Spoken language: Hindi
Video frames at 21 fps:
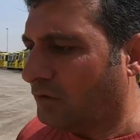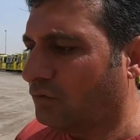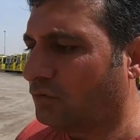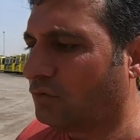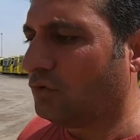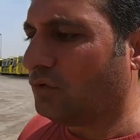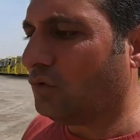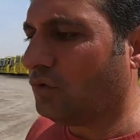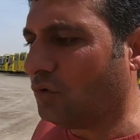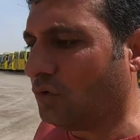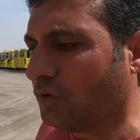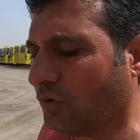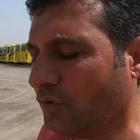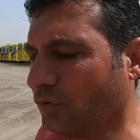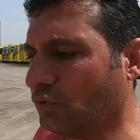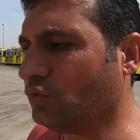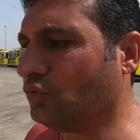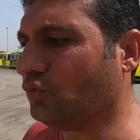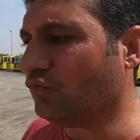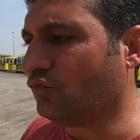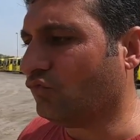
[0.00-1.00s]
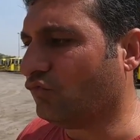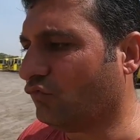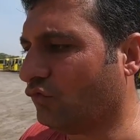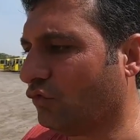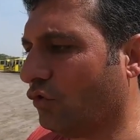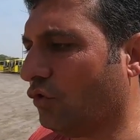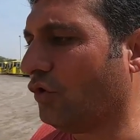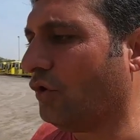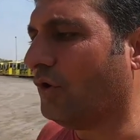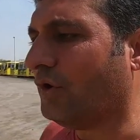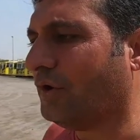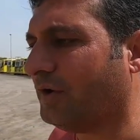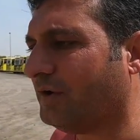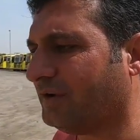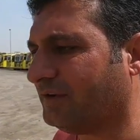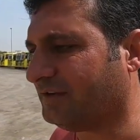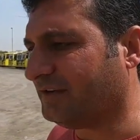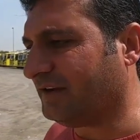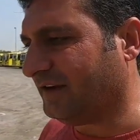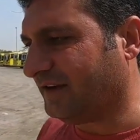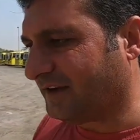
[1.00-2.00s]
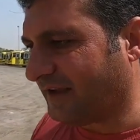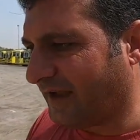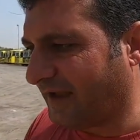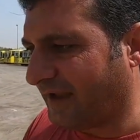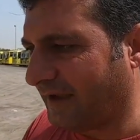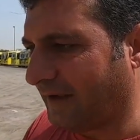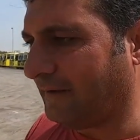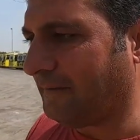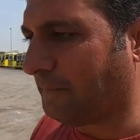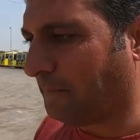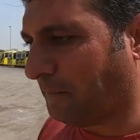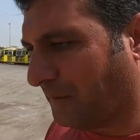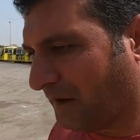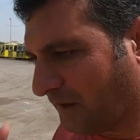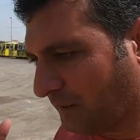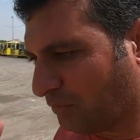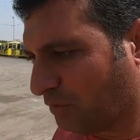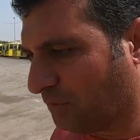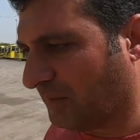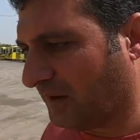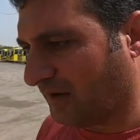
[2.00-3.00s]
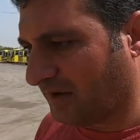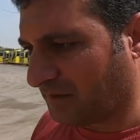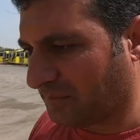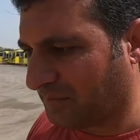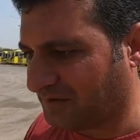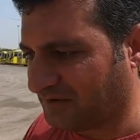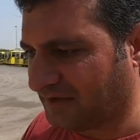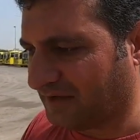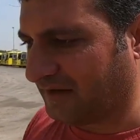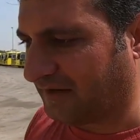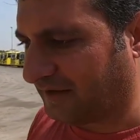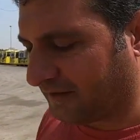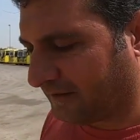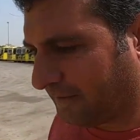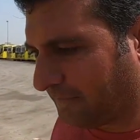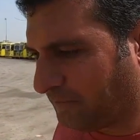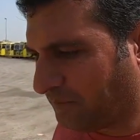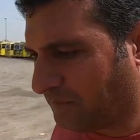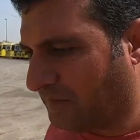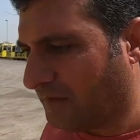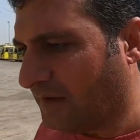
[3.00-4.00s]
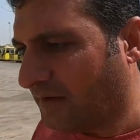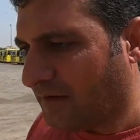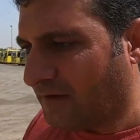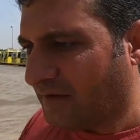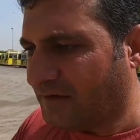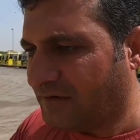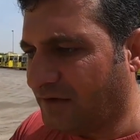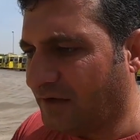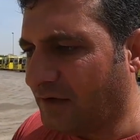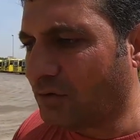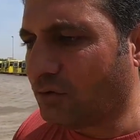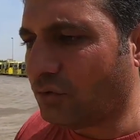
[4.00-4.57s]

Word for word: तो वो तरीका है बड़े ममालिक में जाने का ये